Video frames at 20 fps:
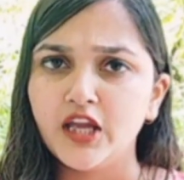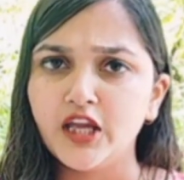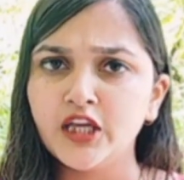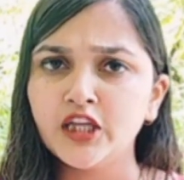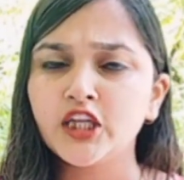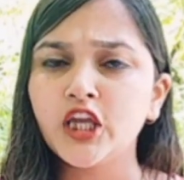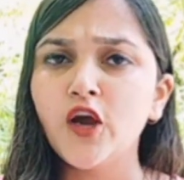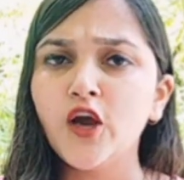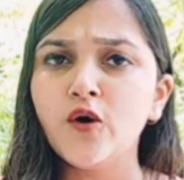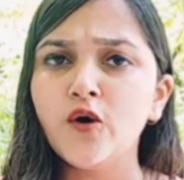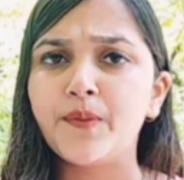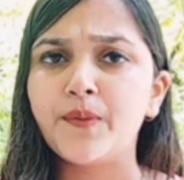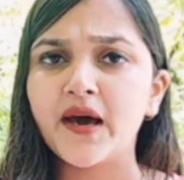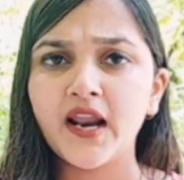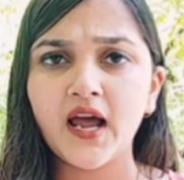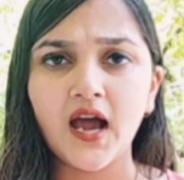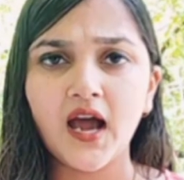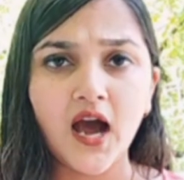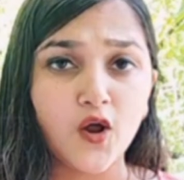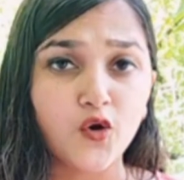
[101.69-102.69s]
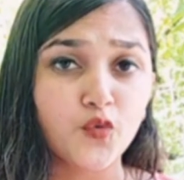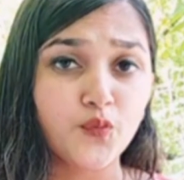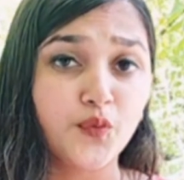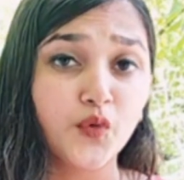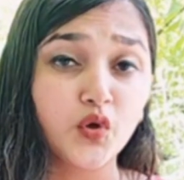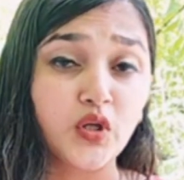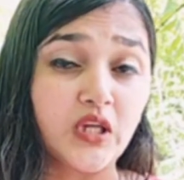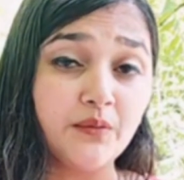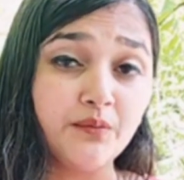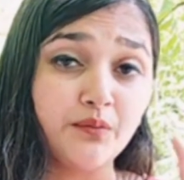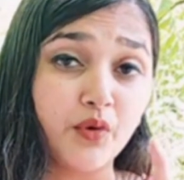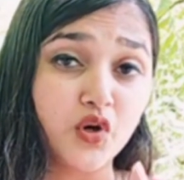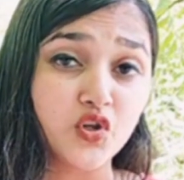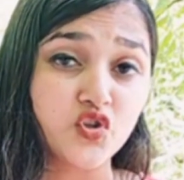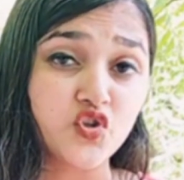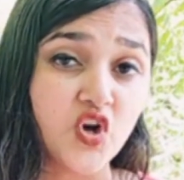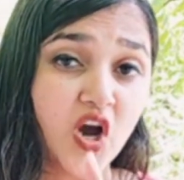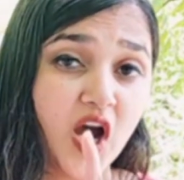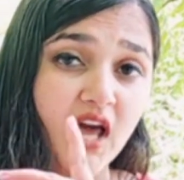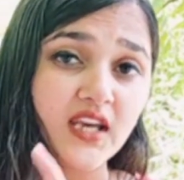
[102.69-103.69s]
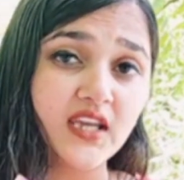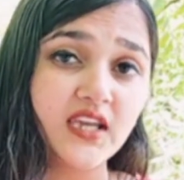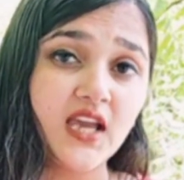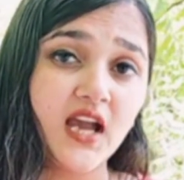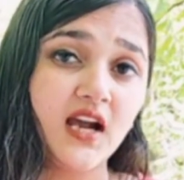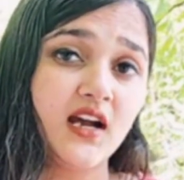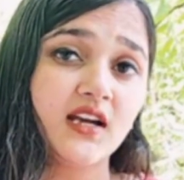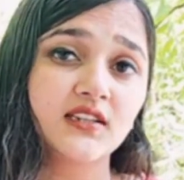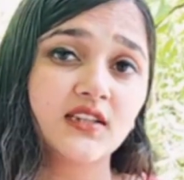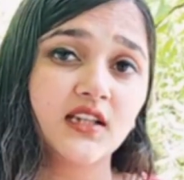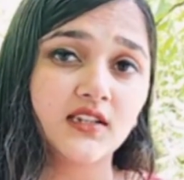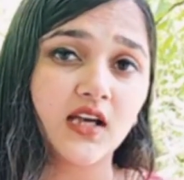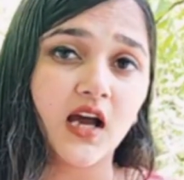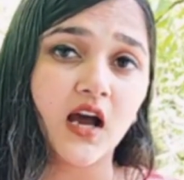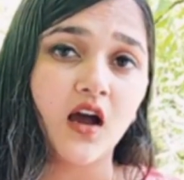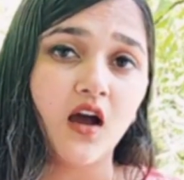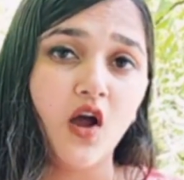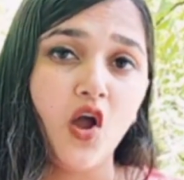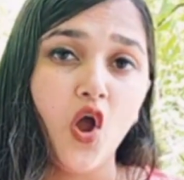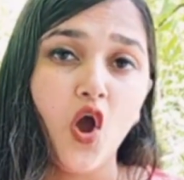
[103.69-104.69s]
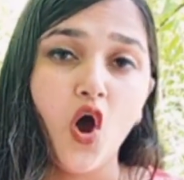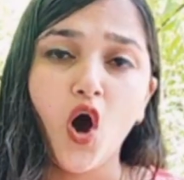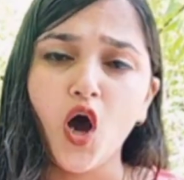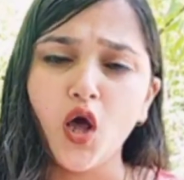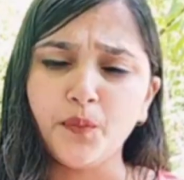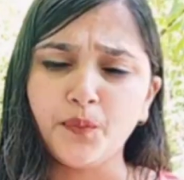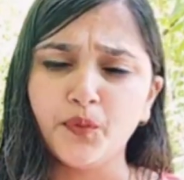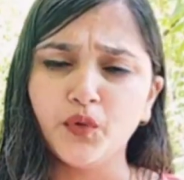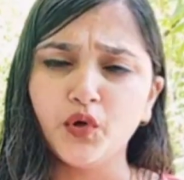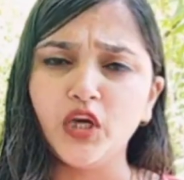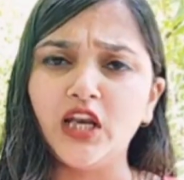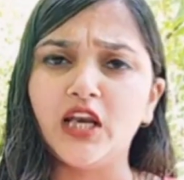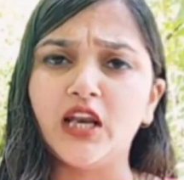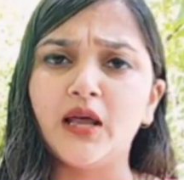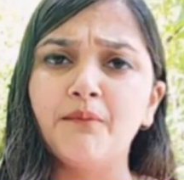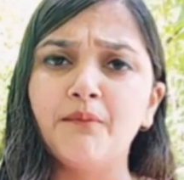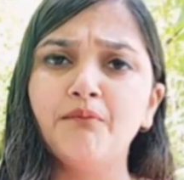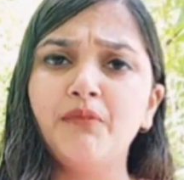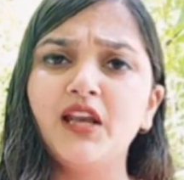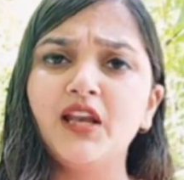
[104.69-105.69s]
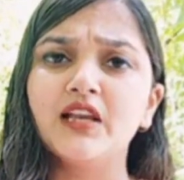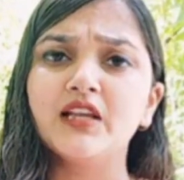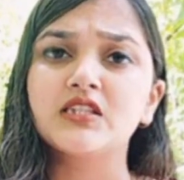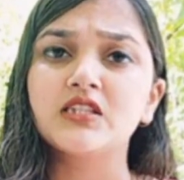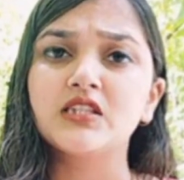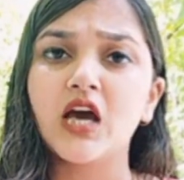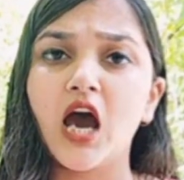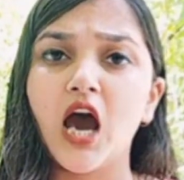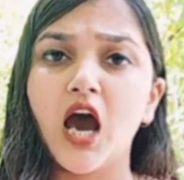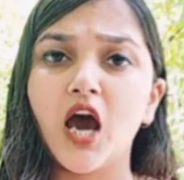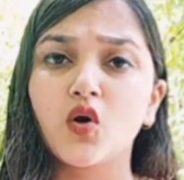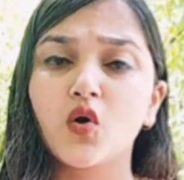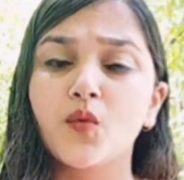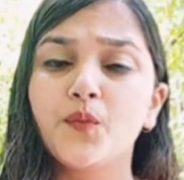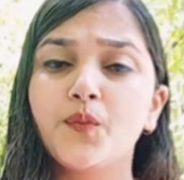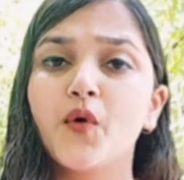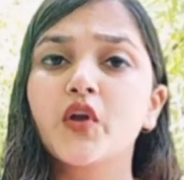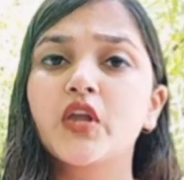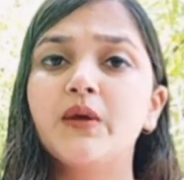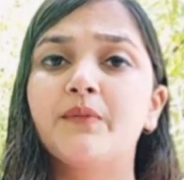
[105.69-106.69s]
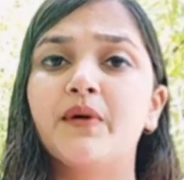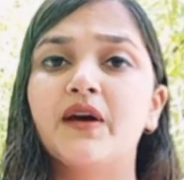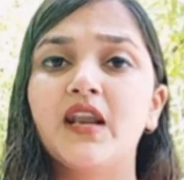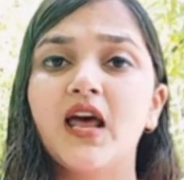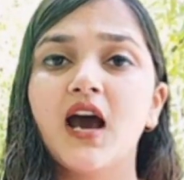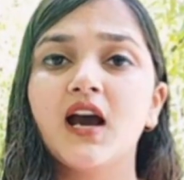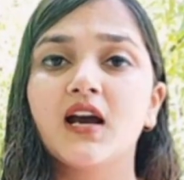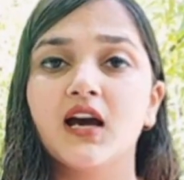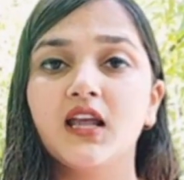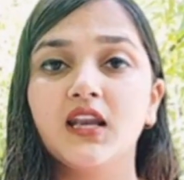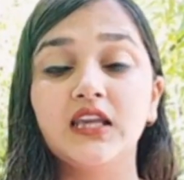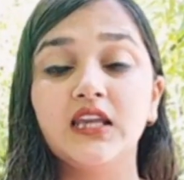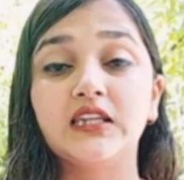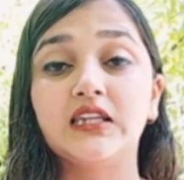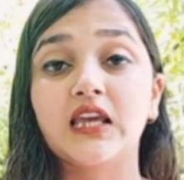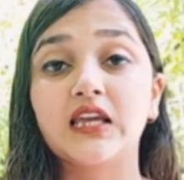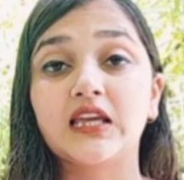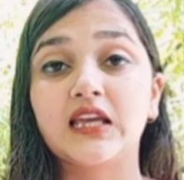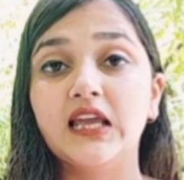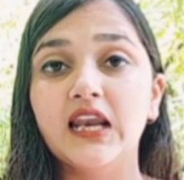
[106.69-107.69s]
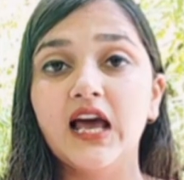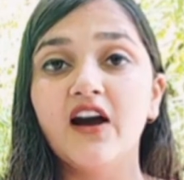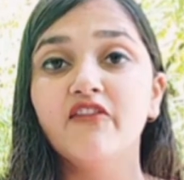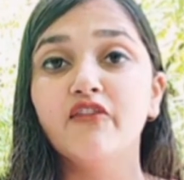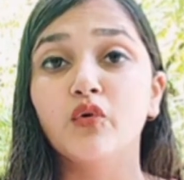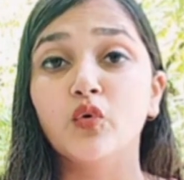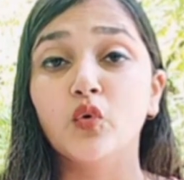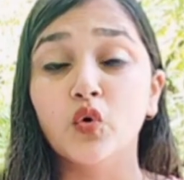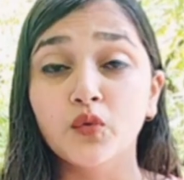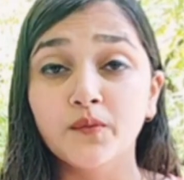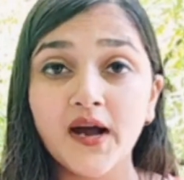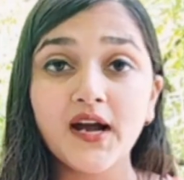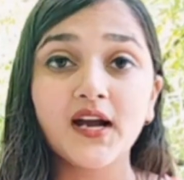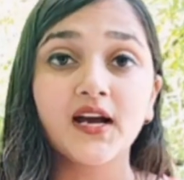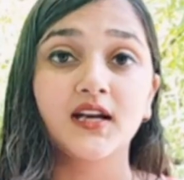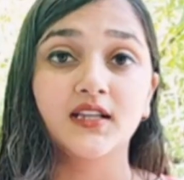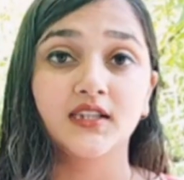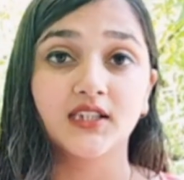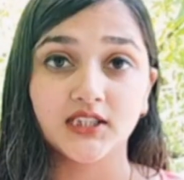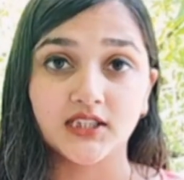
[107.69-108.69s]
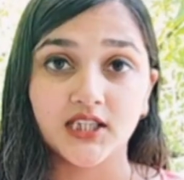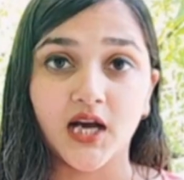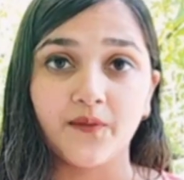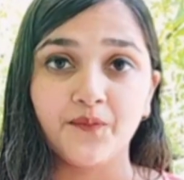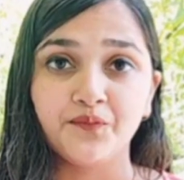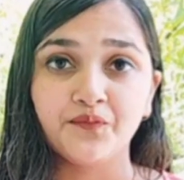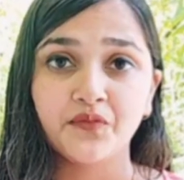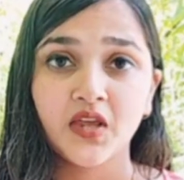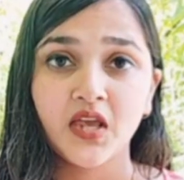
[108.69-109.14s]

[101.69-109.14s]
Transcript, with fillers: इनके ऊपर आरोपों की बौछार किया करता था और पूरी लंबी लिस्ट आरोपों की बनाकर इनके खिलाफ घूमा करता था